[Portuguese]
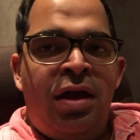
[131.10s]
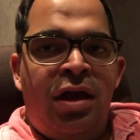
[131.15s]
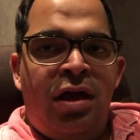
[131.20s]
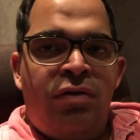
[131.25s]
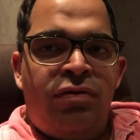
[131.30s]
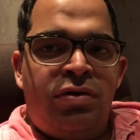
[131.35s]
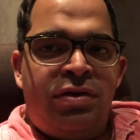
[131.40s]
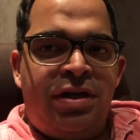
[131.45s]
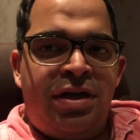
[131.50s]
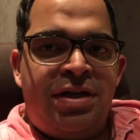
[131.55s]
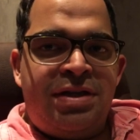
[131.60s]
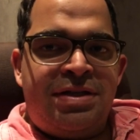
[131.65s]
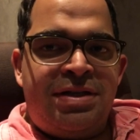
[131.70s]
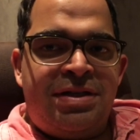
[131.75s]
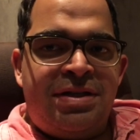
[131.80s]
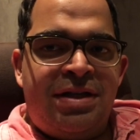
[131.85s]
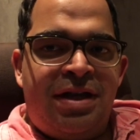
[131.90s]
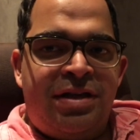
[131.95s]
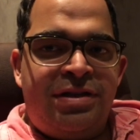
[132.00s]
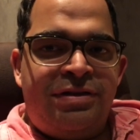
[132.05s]
eu vou ter
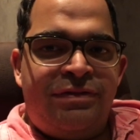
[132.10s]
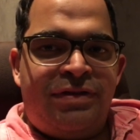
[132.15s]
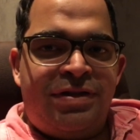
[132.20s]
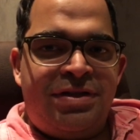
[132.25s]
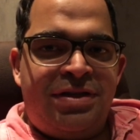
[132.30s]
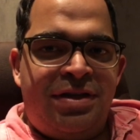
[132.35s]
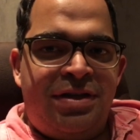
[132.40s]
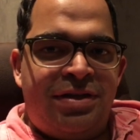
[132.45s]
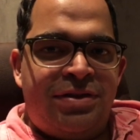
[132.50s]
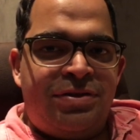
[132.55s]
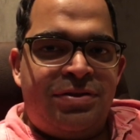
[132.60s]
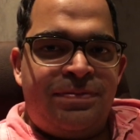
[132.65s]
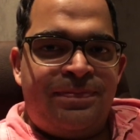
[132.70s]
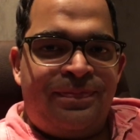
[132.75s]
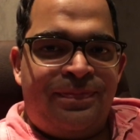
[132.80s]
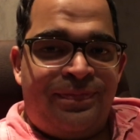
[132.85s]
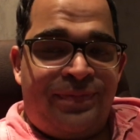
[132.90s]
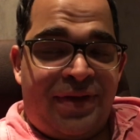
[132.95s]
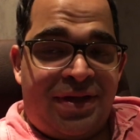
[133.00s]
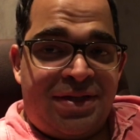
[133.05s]
necessidade de fazer isso,
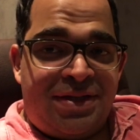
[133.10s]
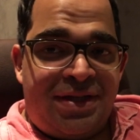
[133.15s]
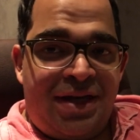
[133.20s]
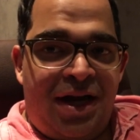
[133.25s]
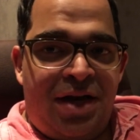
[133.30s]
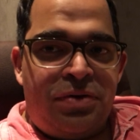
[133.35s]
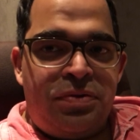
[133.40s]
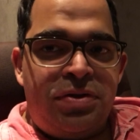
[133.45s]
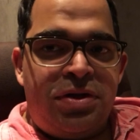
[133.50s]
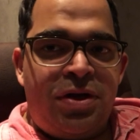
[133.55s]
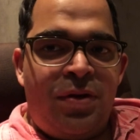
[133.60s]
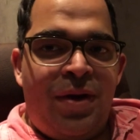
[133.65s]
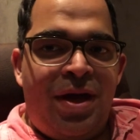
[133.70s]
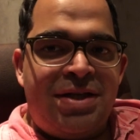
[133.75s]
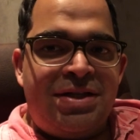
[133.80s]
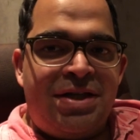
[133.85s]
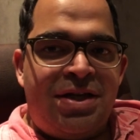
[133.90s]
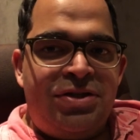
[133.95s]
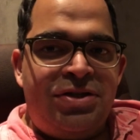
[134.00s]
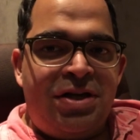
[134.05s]
tá certo? Então
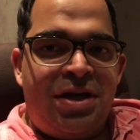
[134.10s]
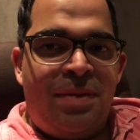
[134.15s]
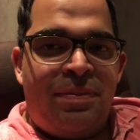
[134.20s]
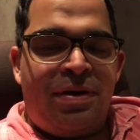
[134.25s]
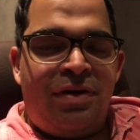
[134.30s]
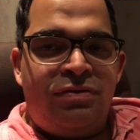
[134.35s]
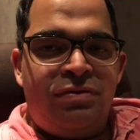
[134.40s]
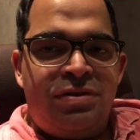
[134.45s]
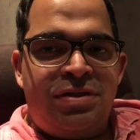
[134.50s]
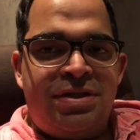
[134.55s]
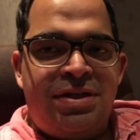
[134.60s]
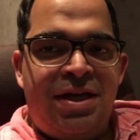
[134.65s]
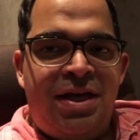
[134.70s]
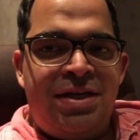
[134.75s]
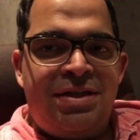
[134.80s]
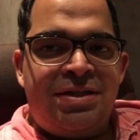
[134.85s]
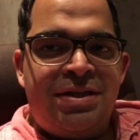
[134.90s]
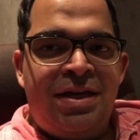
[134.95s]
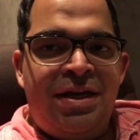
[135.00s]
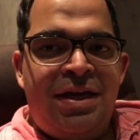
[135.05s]
essa é a dica para
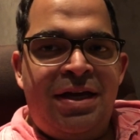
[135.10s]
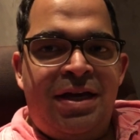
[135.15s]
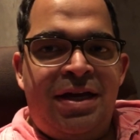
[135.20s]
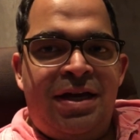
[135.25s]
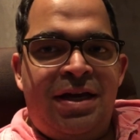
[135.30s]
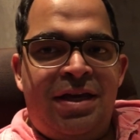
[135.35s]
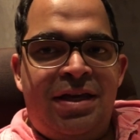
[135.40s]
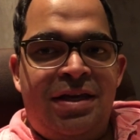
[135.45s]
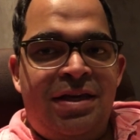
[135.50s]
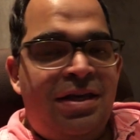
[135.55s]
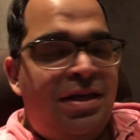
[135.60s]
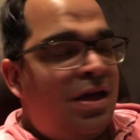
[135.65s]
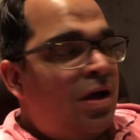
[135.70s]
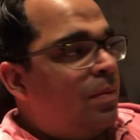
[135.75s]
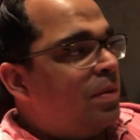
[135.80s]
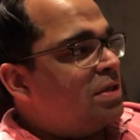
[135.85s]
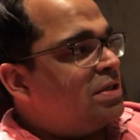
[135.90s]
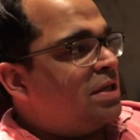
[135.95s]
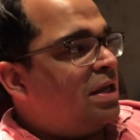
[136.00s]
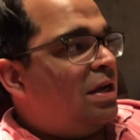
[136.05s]
vocês e é
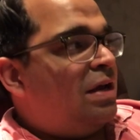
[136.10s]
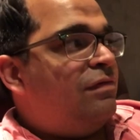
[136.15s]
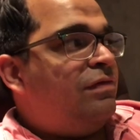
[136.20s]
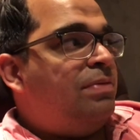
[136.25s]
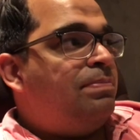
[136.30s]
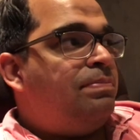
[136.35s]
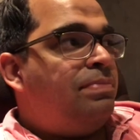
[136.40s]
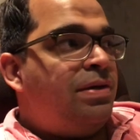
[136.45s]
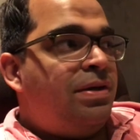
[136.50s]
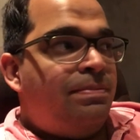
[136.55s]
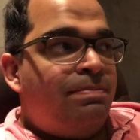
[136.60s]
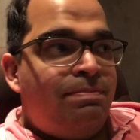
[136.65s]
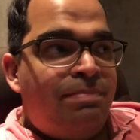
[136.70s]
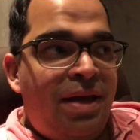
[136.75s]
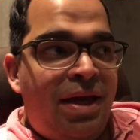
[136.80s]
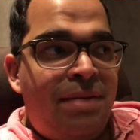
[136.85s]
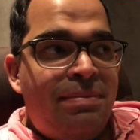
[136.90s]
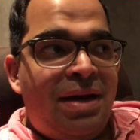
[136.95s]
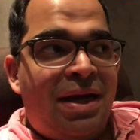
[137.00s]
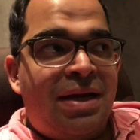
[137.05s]
uma sala VIP
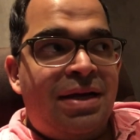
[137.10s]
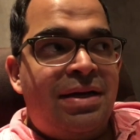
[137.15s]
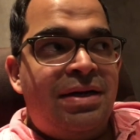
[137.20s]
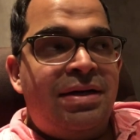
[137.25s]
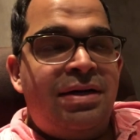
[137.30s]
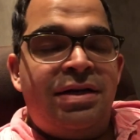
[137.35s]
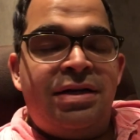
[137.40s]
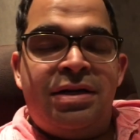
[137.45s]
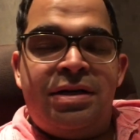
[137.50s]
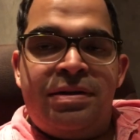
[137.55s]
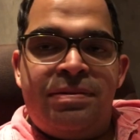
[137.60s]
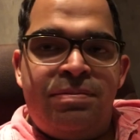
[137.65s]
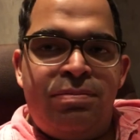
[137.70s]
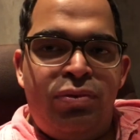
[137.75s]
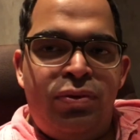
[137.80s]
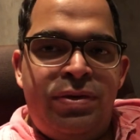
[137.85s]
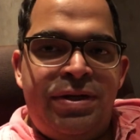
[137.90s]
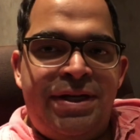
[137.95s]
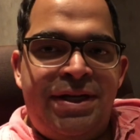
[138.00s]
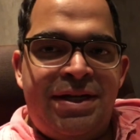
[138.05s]
bem bacana,
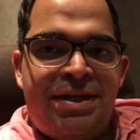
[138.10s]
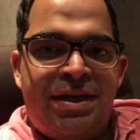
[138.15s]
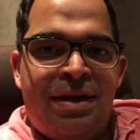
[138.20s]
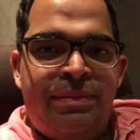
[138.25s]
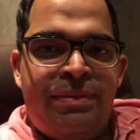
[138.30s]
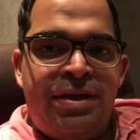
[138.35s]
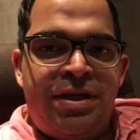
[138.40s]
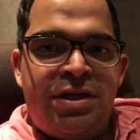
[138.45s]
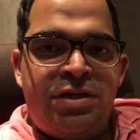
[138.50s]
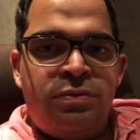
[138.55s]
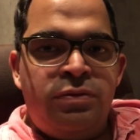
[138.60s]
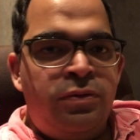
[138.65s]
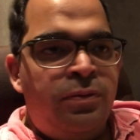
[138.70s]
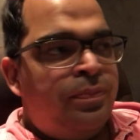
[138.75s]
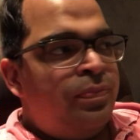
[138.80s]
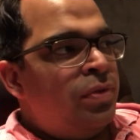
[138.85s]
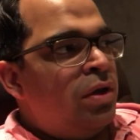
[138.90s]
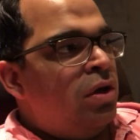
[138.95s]
bonita mesmo.